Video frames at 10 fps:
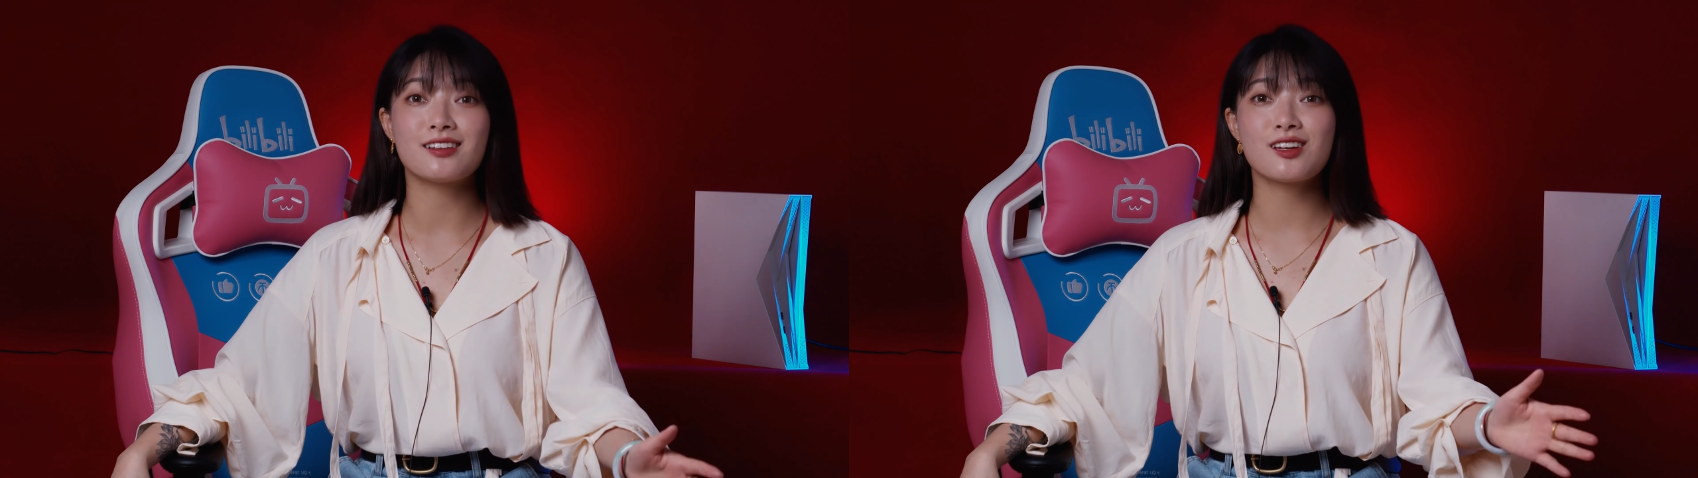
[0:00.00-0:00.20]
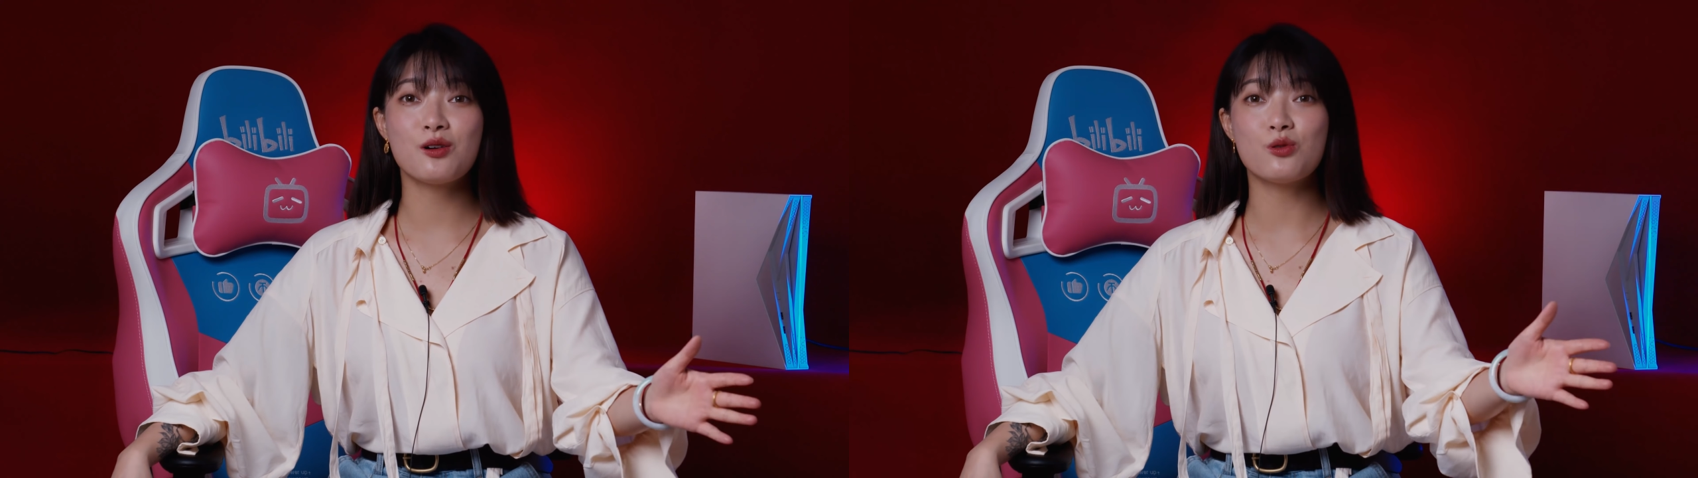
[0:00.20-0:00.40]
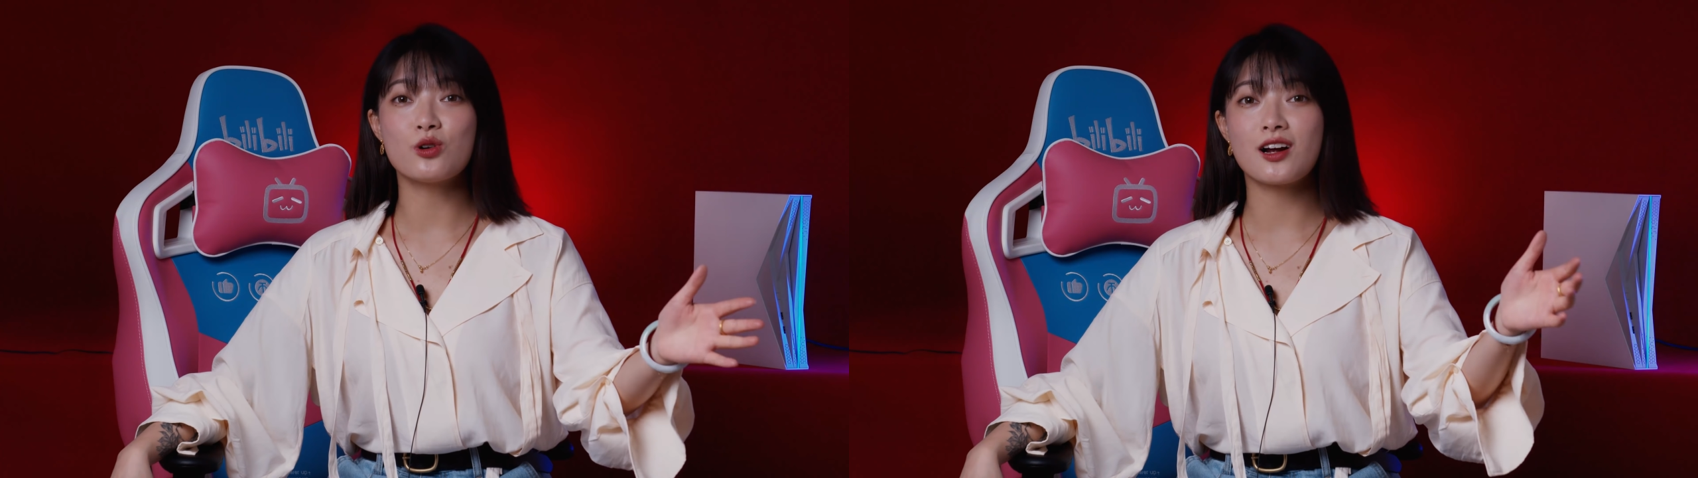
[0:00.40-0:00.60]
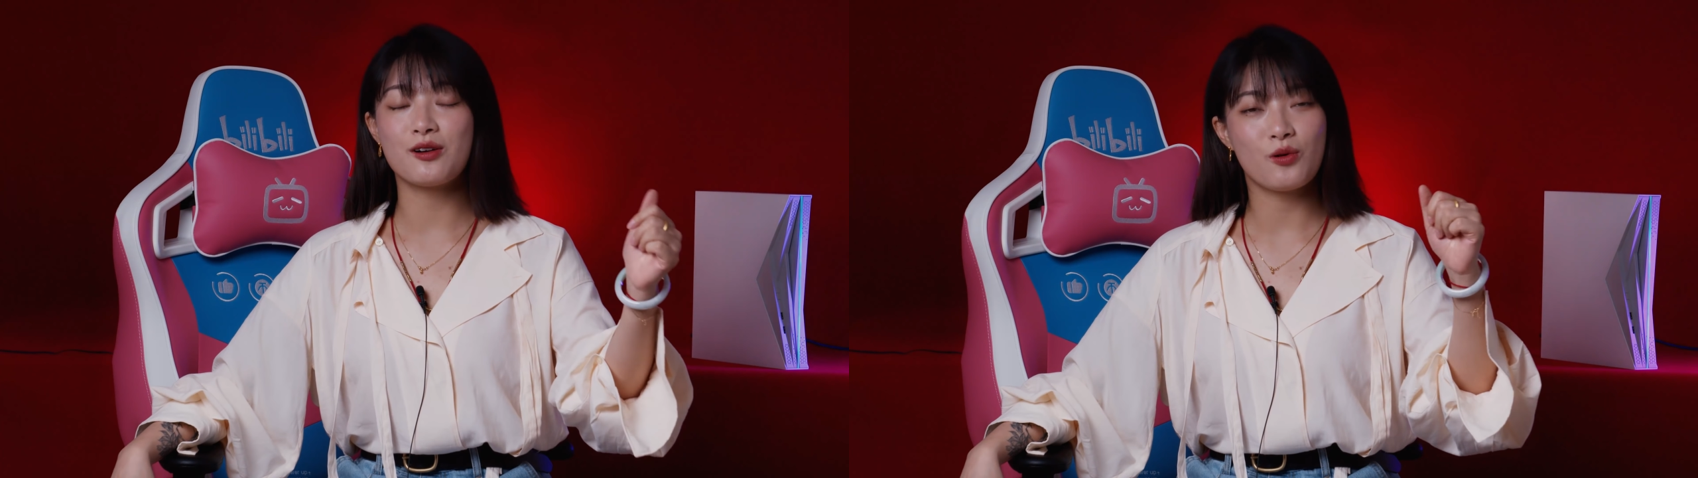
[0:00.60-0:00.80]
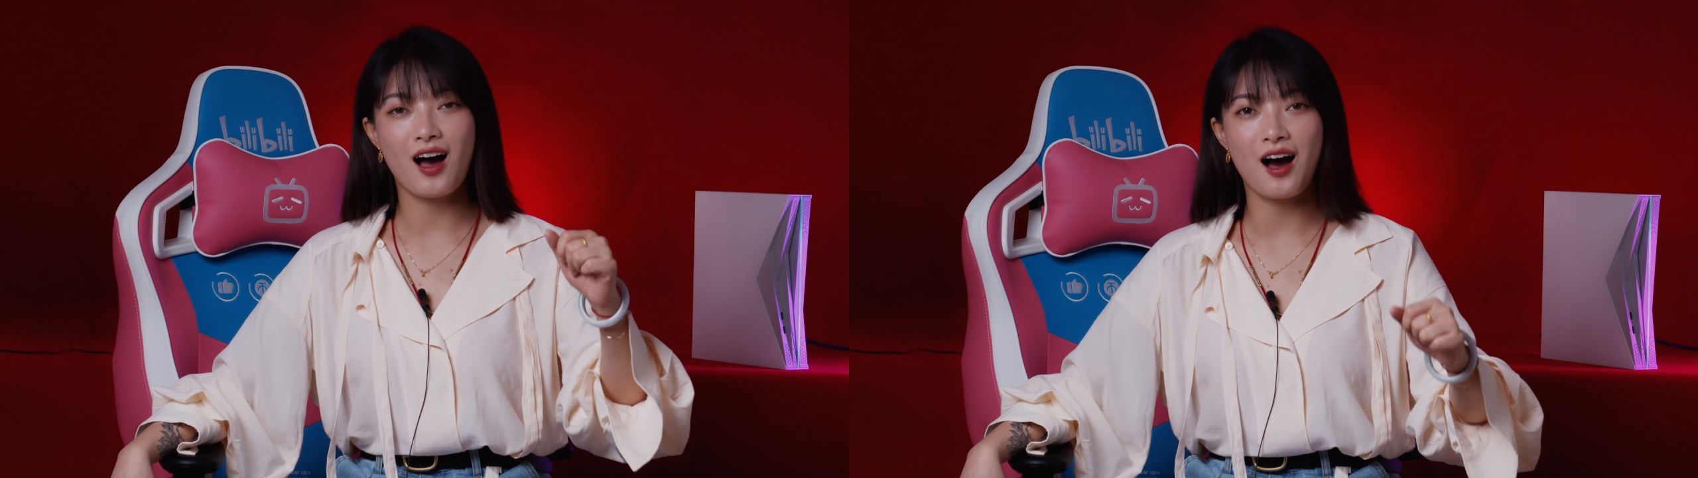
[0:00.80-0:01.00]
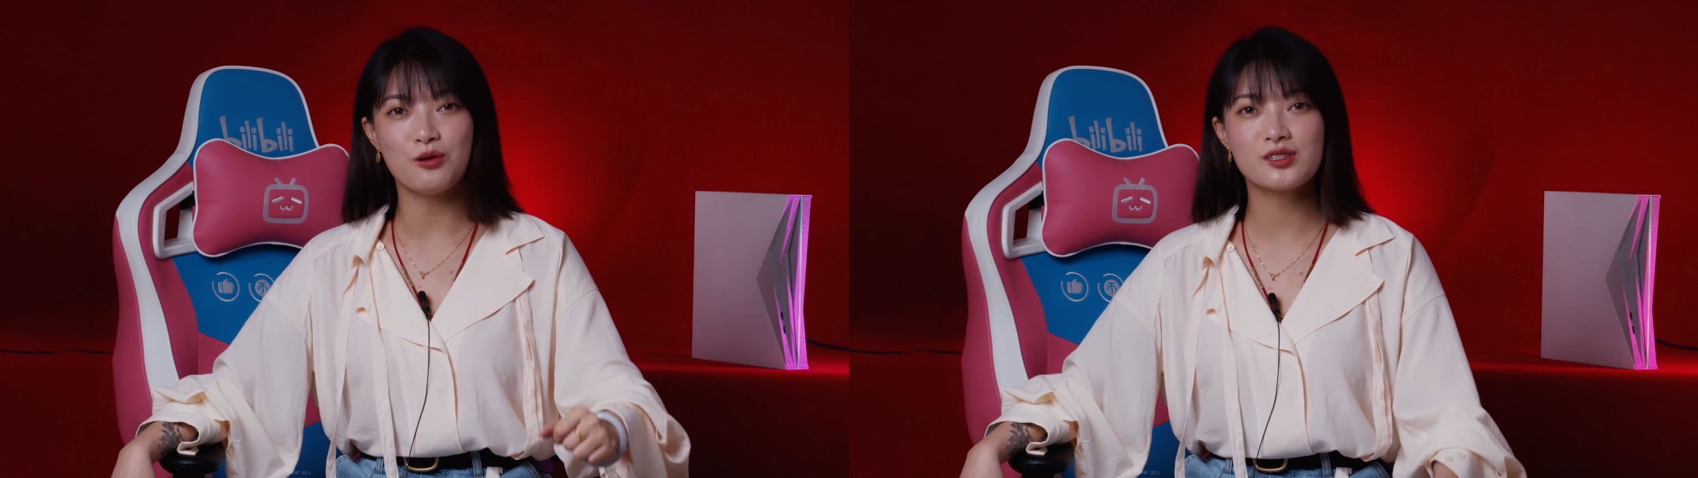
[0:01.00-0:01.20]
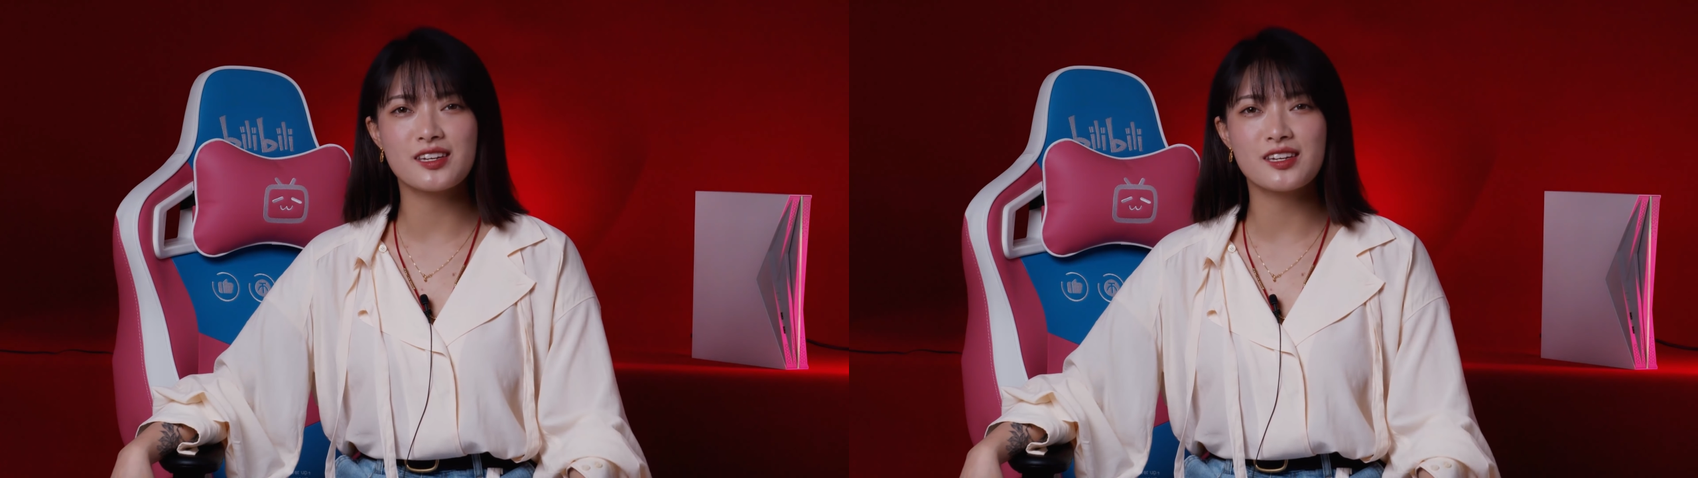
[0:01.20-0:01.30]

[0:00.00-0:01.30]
江湖上有位豪